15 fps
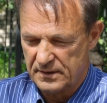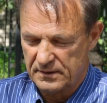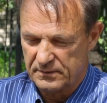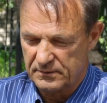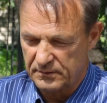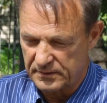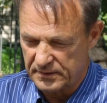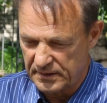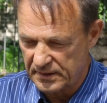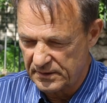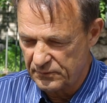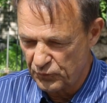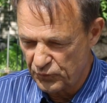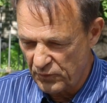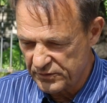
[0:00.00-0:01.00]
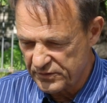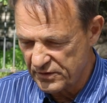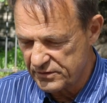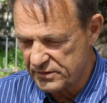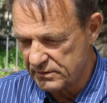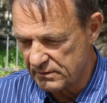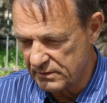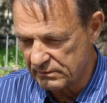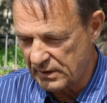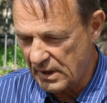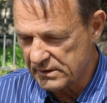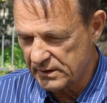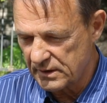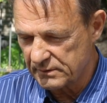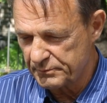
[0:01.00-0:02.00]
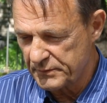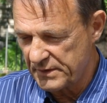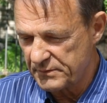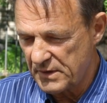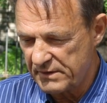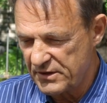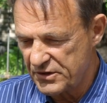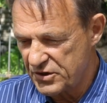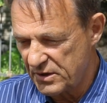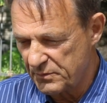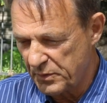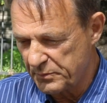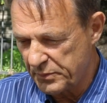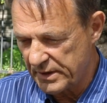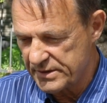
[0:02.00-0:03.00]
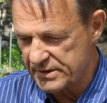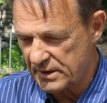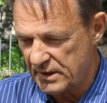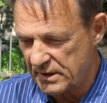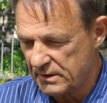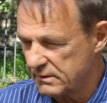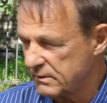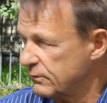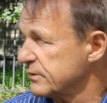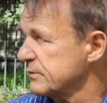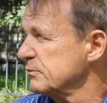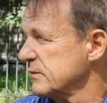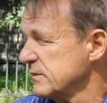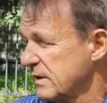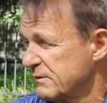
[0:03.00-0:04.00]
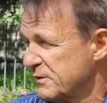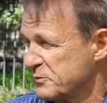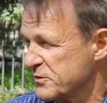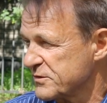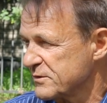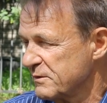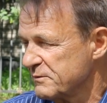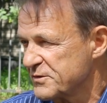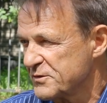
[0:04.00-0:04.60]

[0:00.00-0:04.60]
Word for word: Вот. И у него, э, когда мне на вечере попросили вот, на выпускном в